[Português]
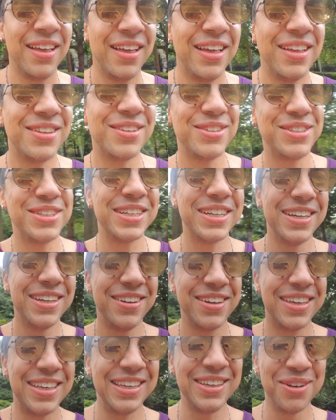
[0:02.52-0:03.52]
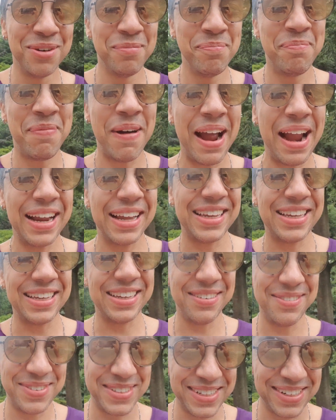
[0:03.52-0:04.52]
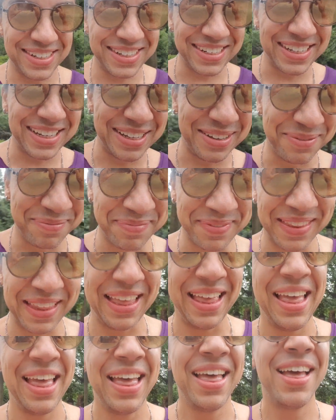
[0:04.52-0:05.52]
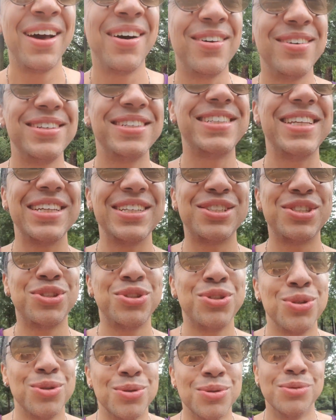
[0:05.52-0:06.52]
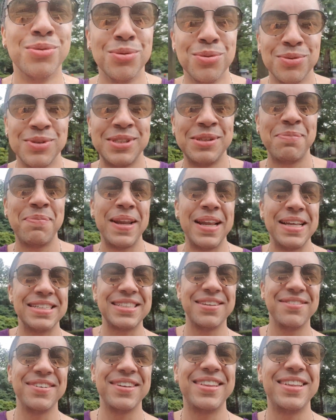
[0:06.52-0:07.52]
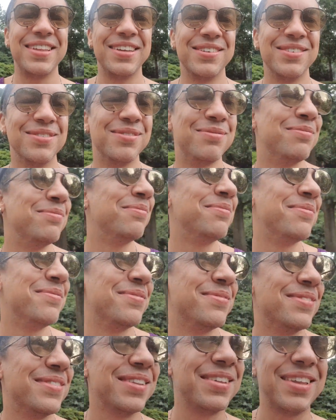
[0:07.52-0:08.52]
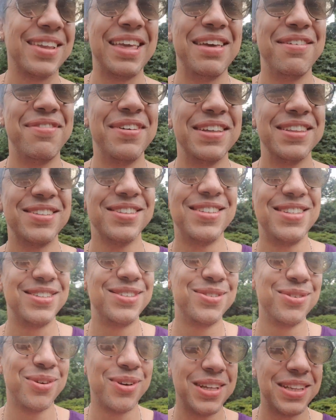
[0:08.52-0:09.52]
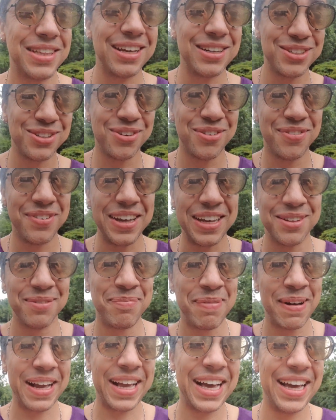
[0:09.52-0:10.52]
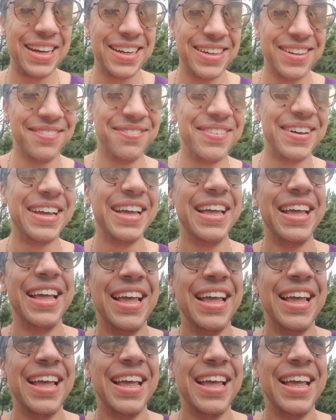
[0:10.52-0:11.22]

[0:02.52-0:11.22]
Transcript: Eu tô chegando aqui em um parque em Amsterdã, onde tem shows e parece que vai ter um evento de zoo que tá chovendo pra caramba.